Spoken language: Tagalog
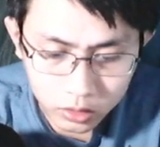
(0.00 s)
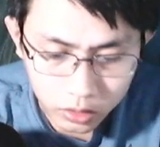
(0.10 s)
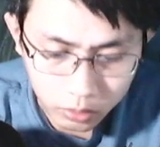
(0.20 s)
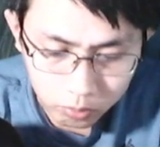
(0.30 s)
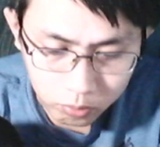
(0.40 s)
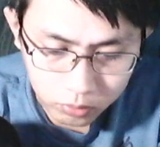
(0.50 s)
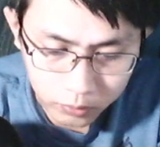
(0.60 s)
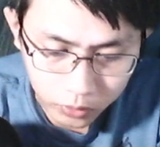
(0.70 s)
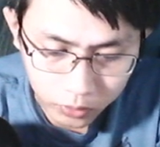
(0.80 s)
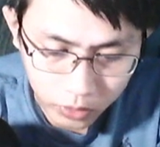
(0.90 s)
Tapos,
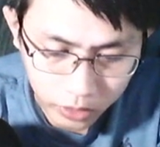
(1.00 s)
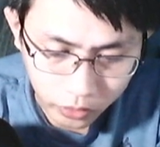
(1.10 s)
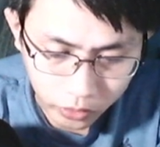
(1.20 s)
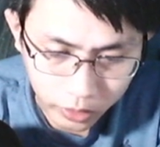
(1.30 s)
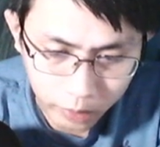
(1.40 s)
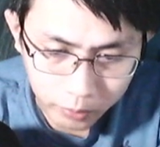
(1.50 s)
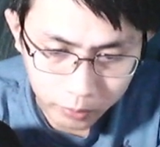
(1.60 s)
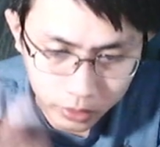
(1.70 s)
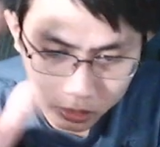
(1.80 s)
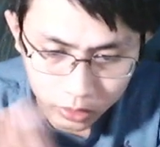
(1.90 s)
pindutin natin yung drop
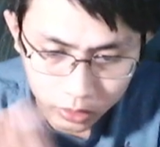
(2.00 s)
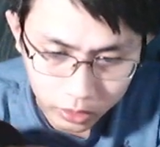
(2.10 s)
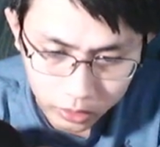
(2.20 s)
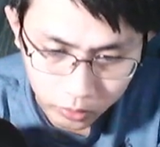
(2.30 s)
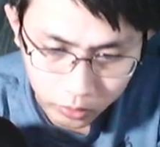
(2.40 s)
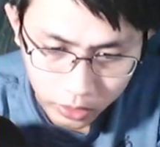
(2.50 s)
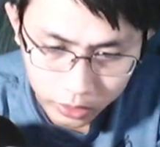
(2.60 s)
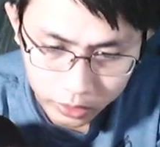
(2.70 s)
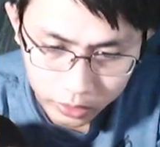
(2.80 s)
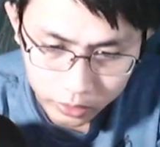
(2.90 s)
para lilitaw
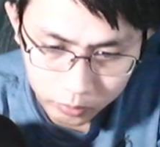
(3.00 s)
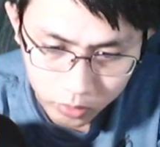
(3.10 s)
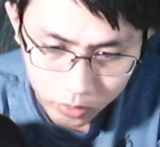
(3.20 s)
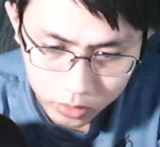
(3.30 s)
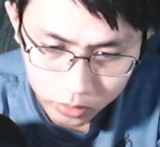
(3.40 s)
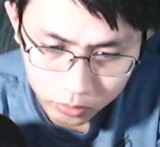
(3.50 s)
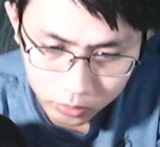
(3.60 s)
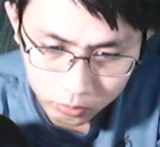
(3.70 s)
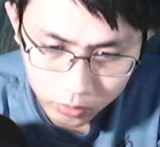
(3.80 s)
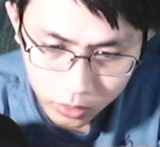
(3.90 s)
lahat. Yan yung boss ko.
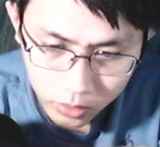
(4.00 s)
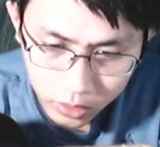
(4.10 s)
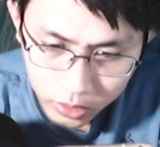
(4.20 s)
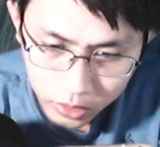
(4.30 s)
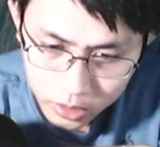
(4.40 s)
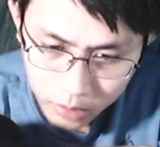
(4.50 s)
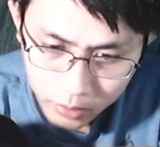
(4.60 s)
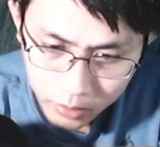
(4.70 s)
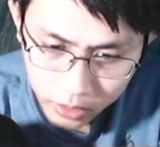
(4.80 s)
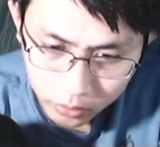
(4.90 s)
Isama
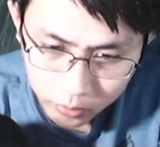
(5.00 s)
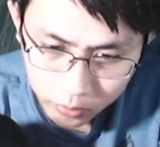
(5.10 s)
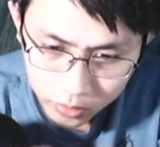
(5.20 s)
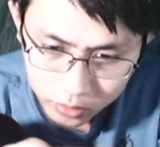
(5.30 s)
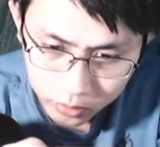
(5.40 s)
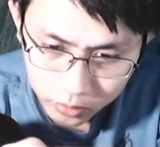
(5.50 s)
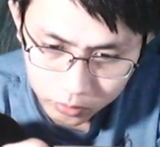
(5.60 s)
natin yung boss ko.